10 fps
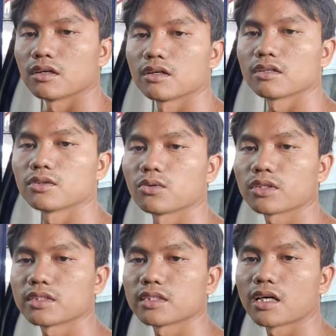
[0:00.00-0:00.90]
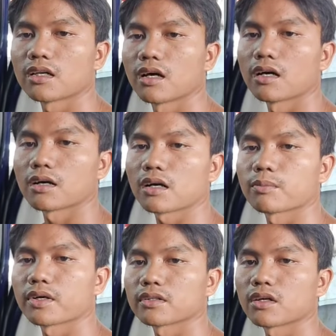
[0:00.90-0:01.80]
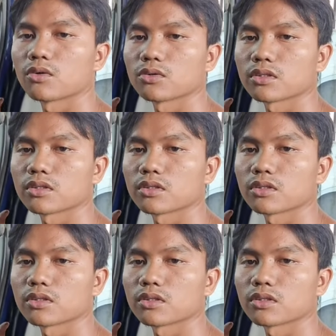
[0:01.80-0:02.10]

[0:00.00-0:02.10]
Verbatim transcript: uh, yung original uh, kapag nag